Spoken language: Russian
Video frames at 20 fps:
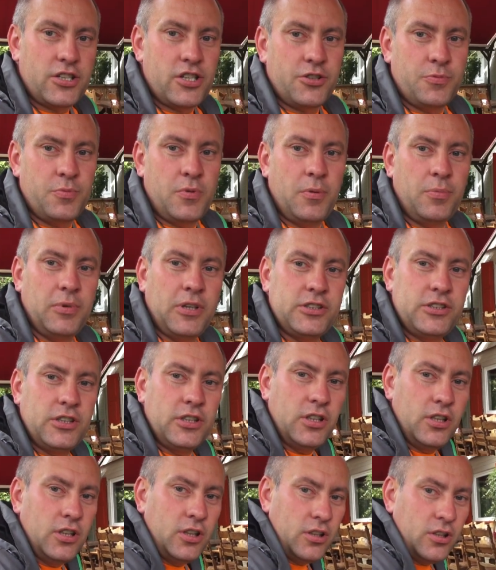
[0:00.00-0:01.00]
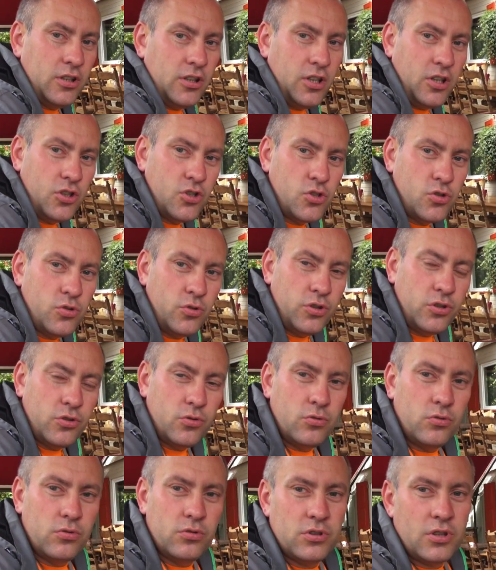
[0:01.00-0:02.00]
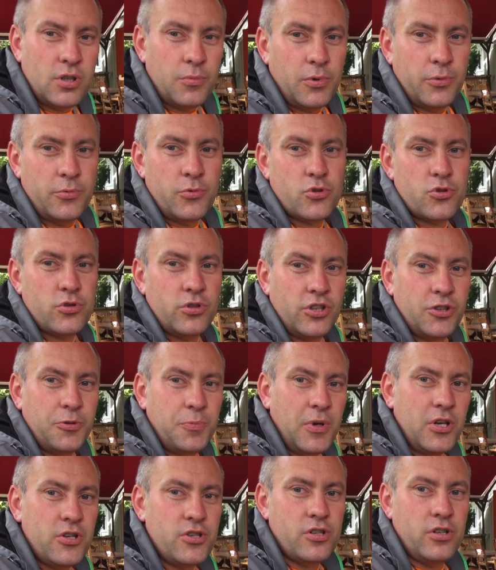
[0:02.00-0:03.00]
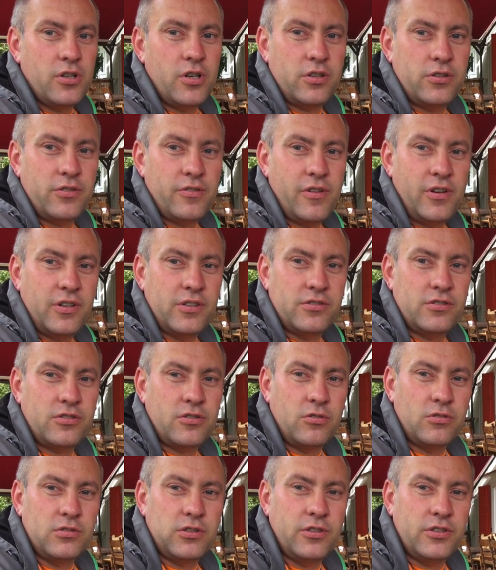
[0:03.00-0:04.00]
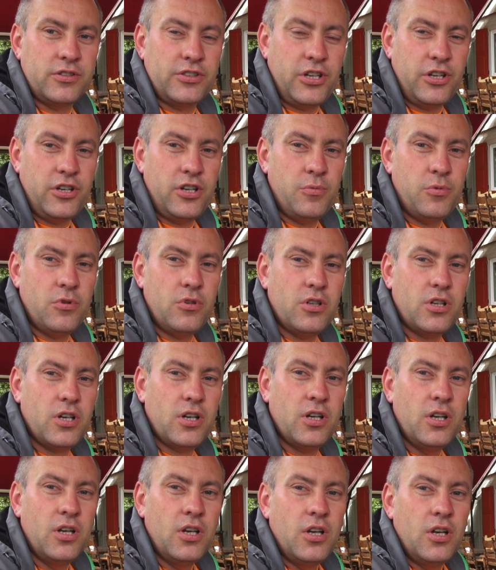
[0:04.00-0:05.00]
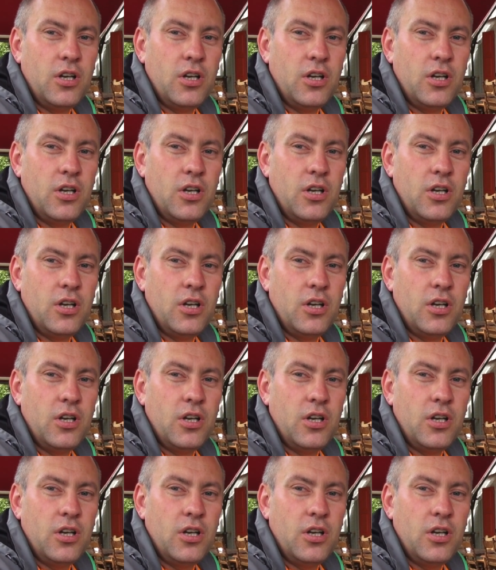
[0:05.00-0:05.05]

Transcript: Сейчас мы оплатили нашу еду. Напомню, что у нас 5 человек, 2 взрослых, 3 ребенка.